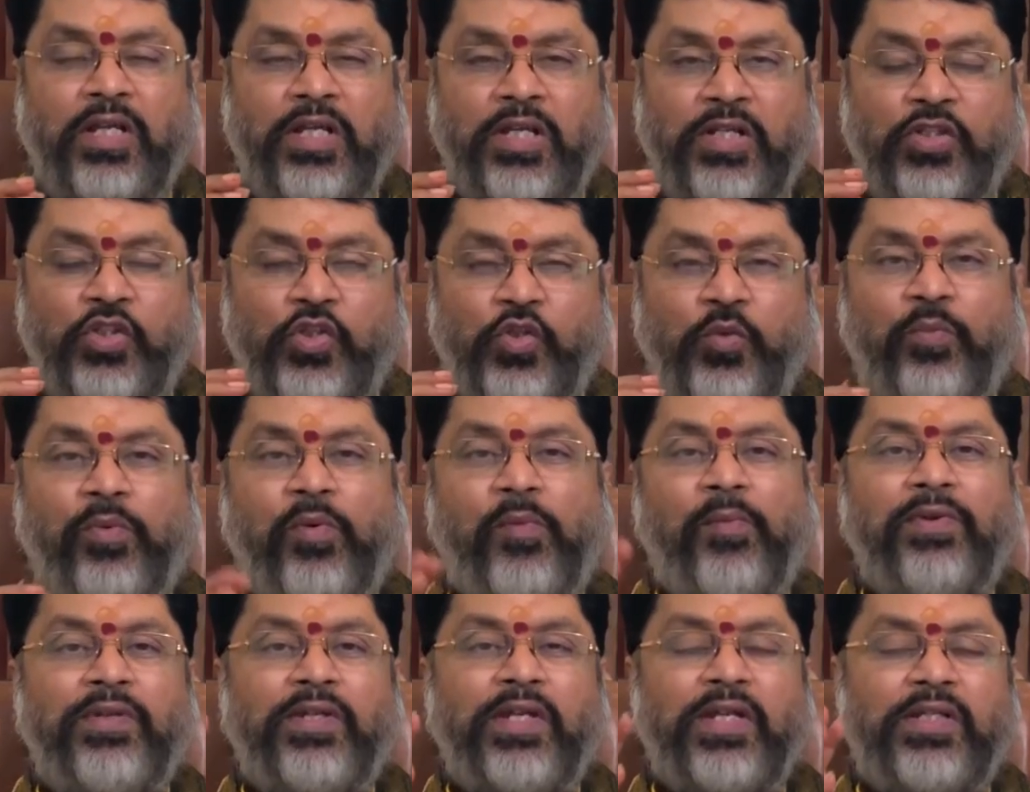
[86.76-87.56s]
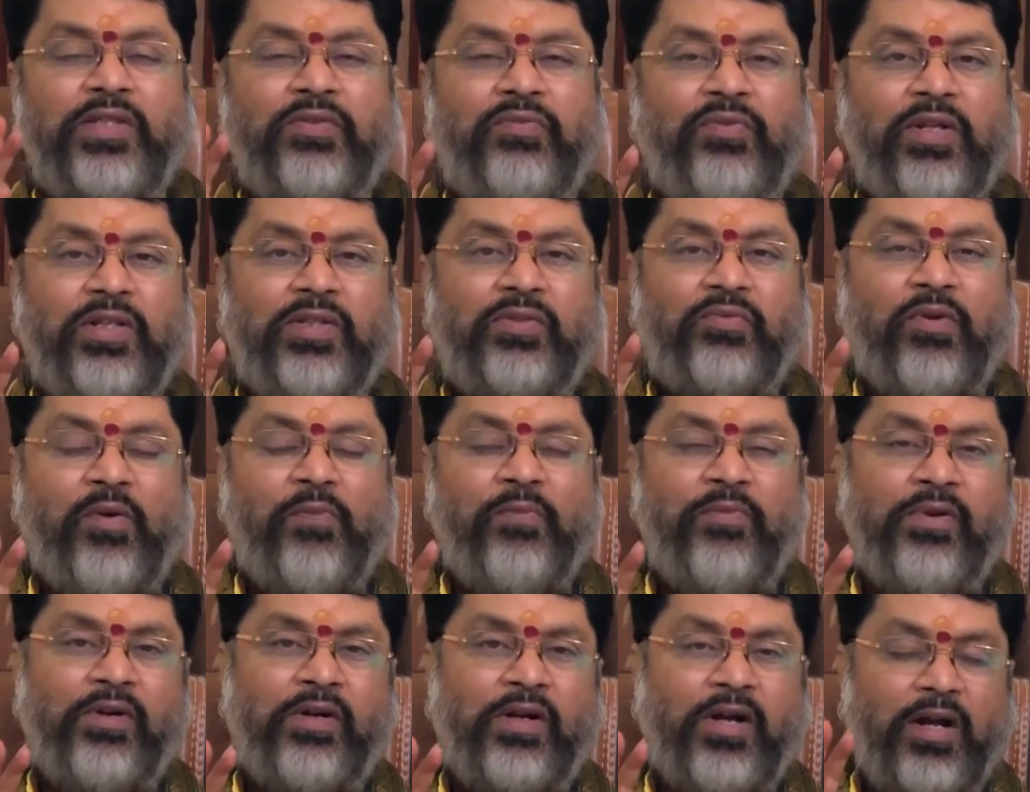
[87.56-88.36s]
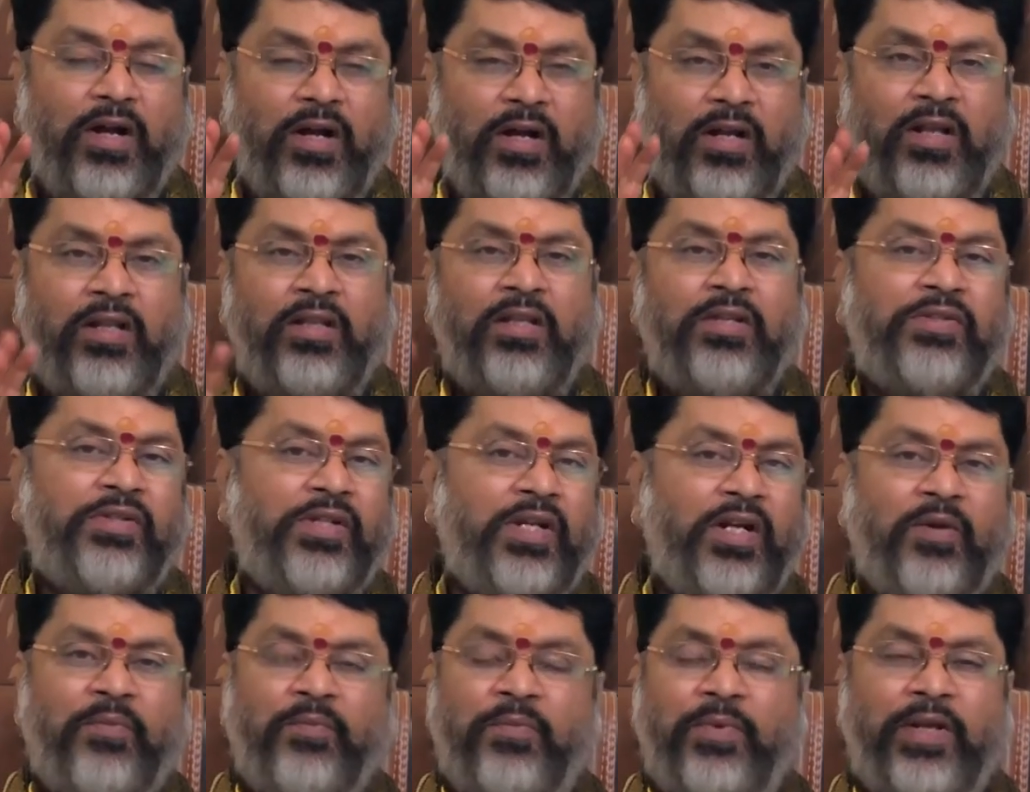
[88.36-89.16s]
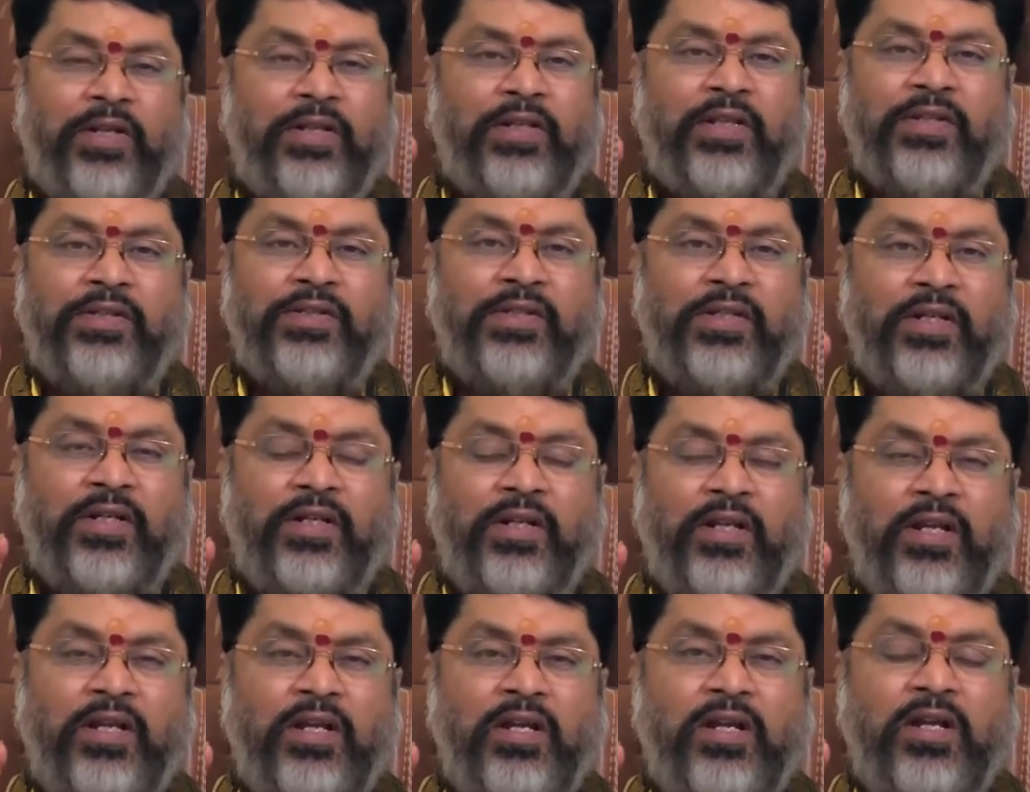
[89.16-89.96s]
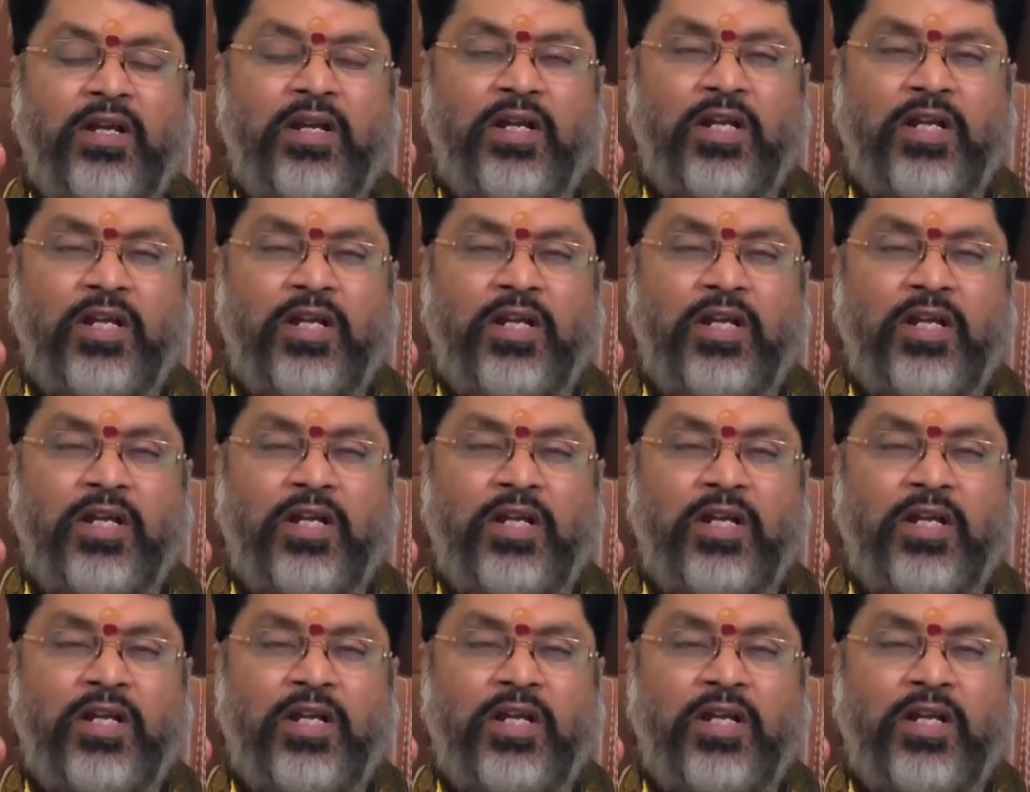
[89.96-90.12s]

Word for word: ఈ సుబ్రహ్మణ్యేశ్వర స్వామి యొక్క ఆరాధన చేయడం ప్రయత్నం చేయండి